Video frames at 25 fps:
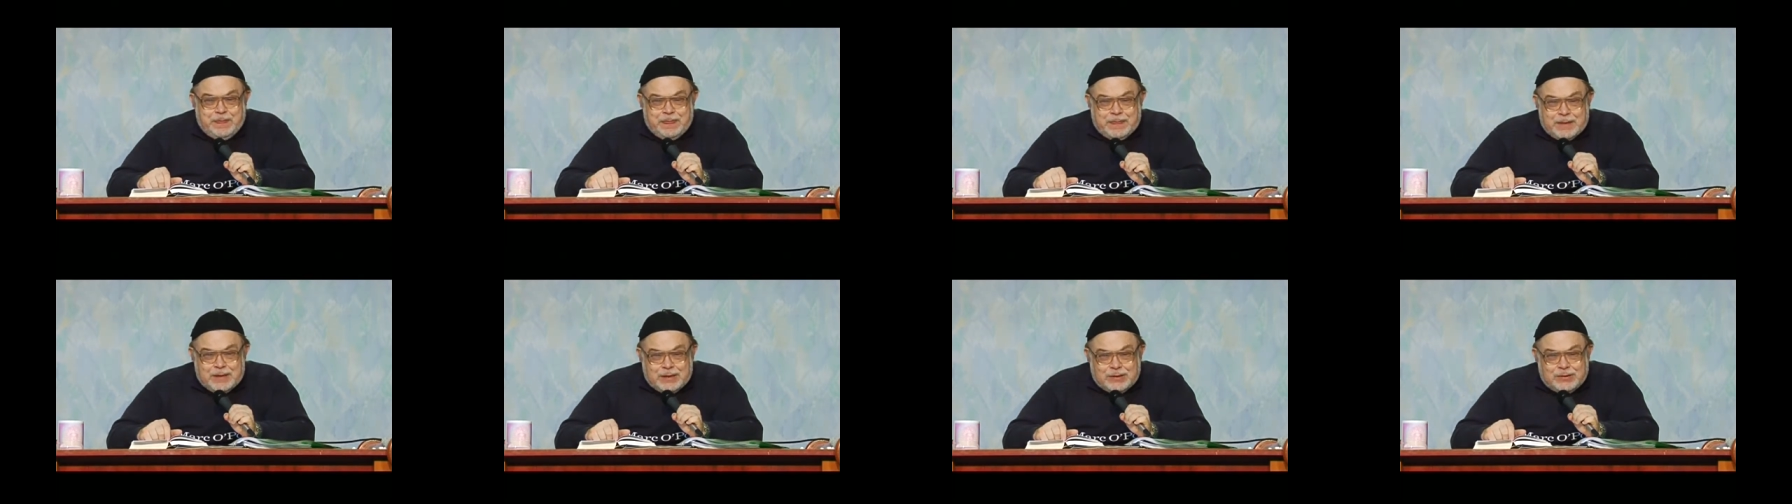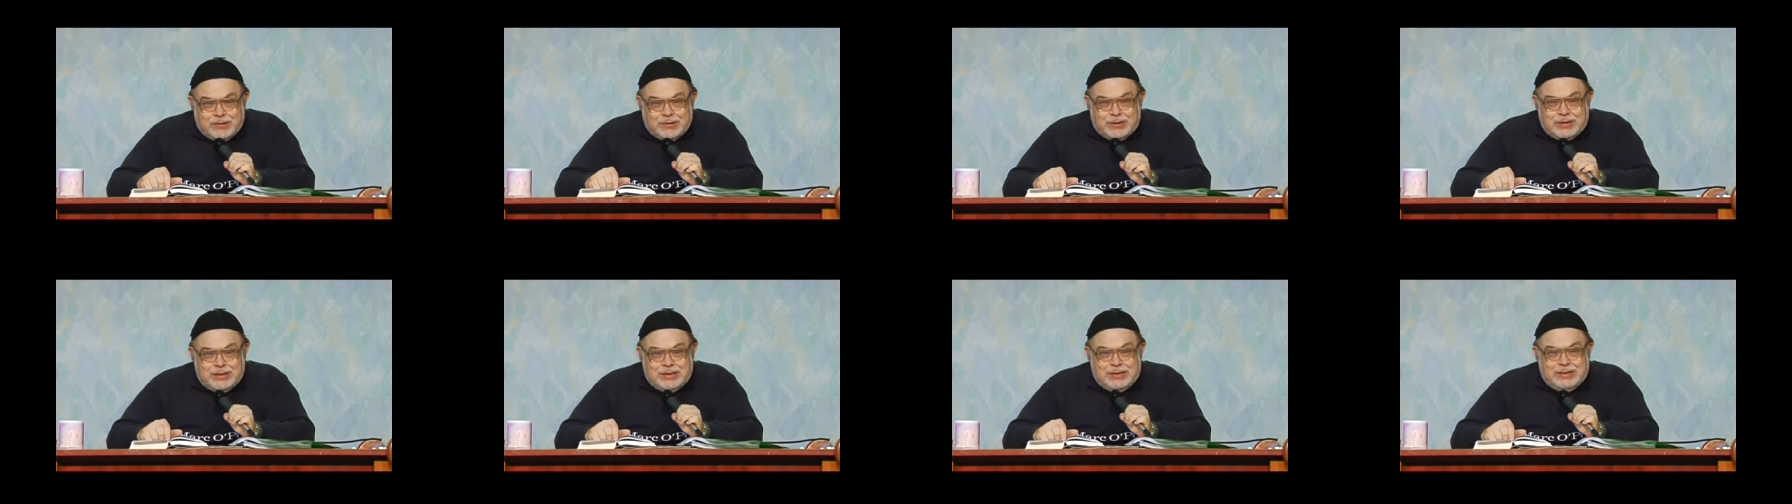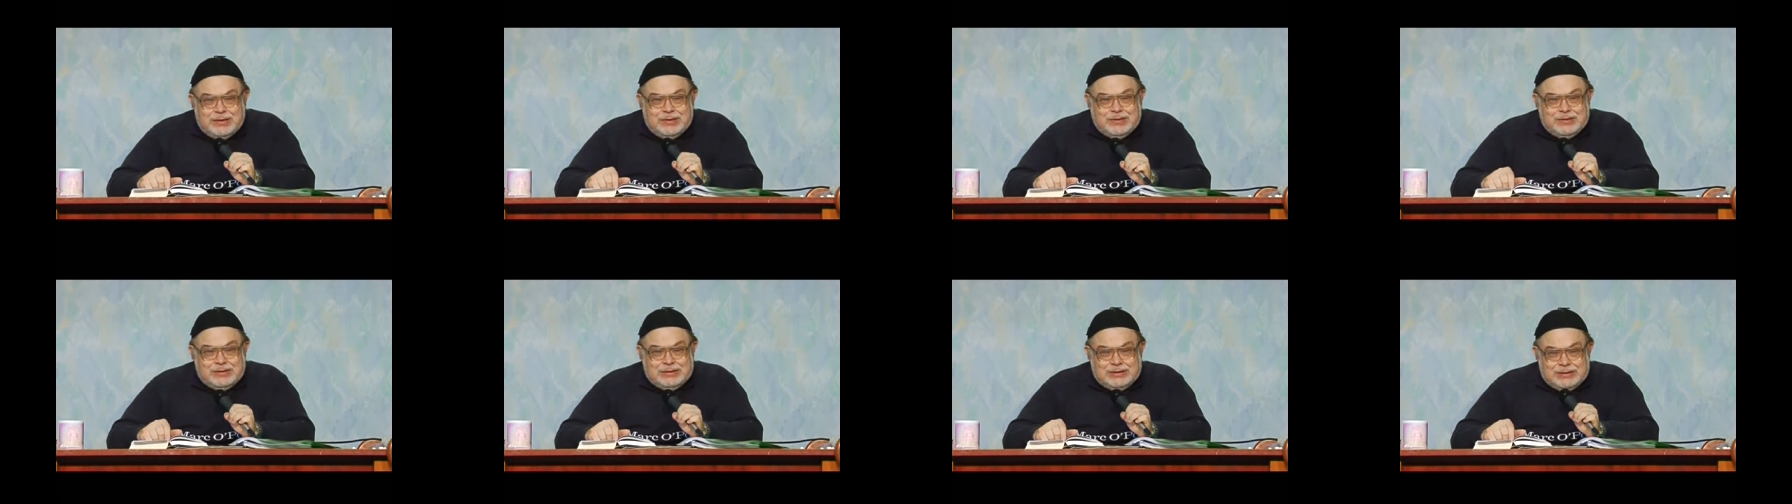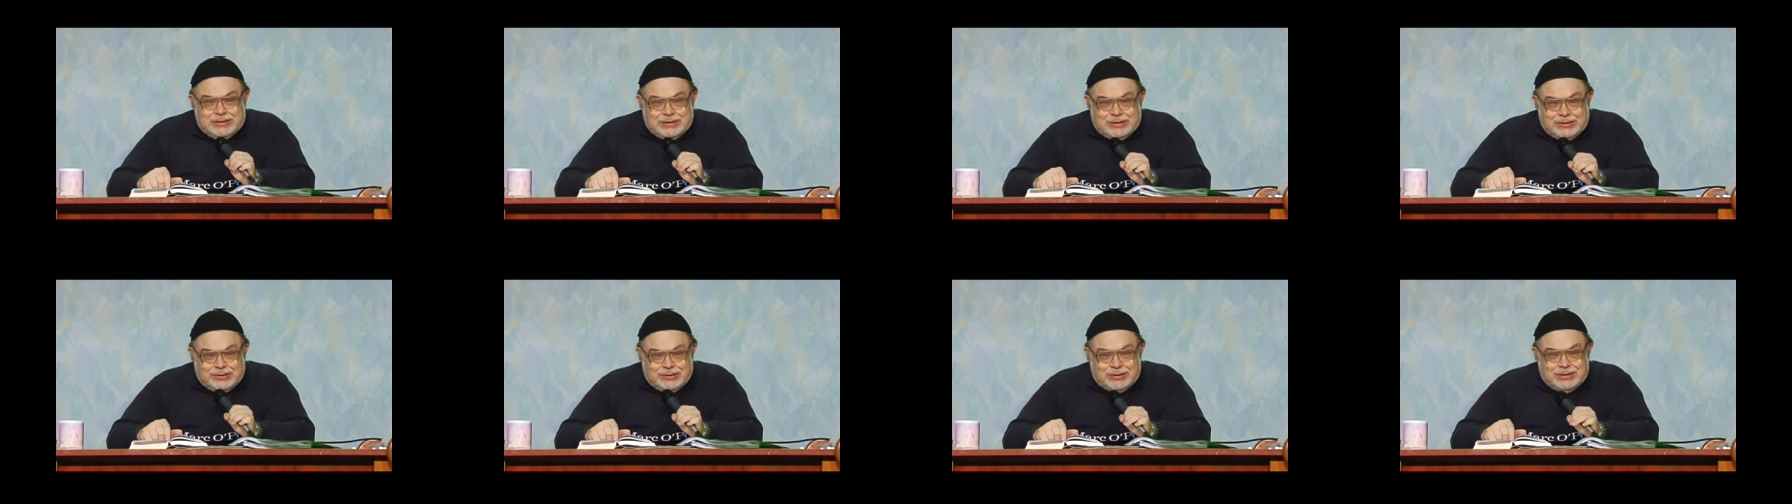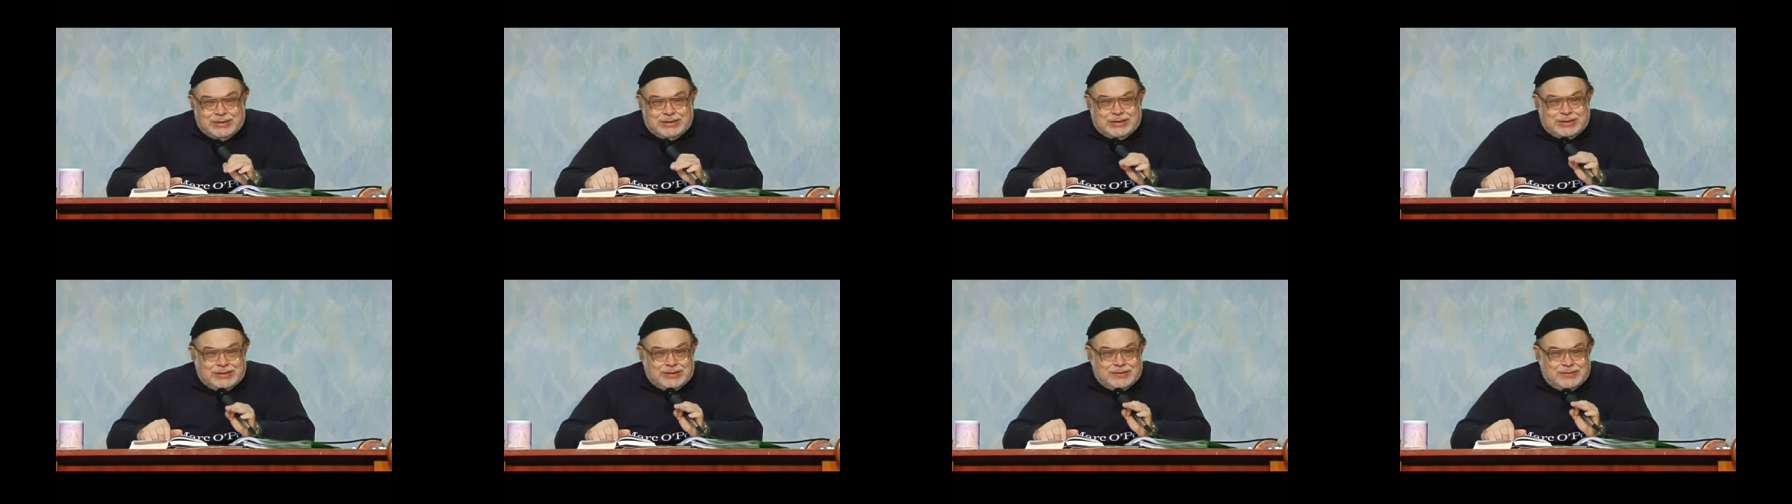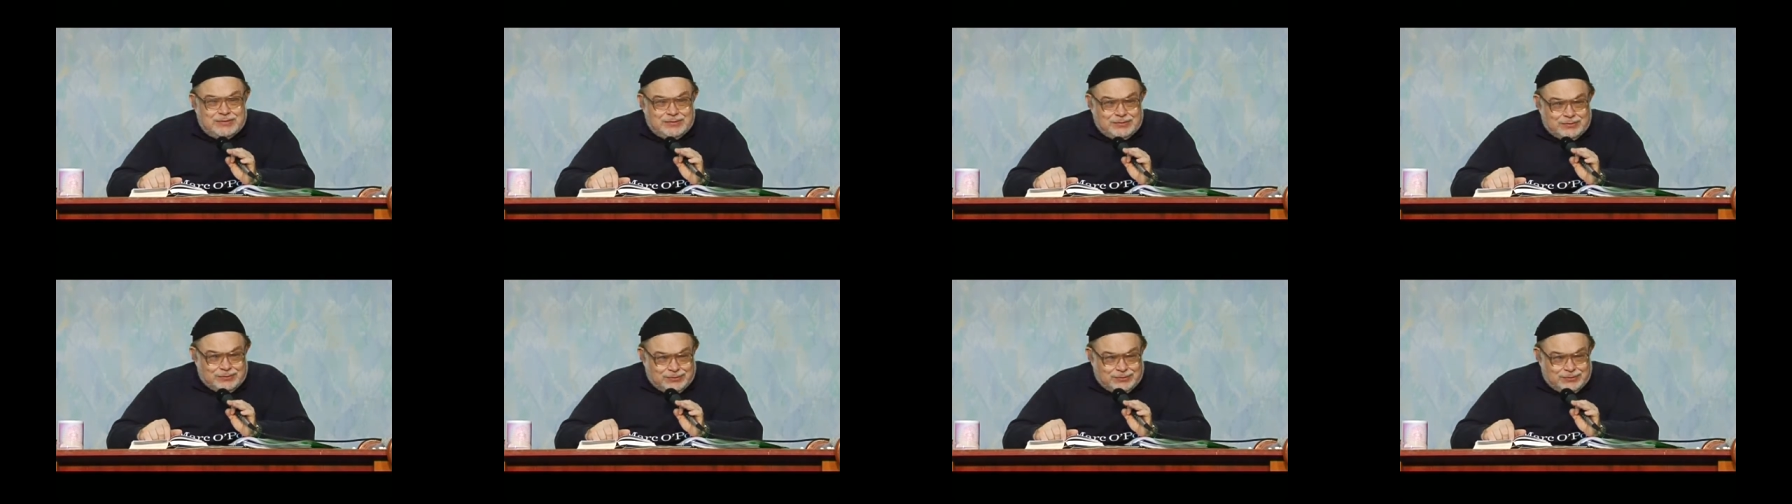которые находятся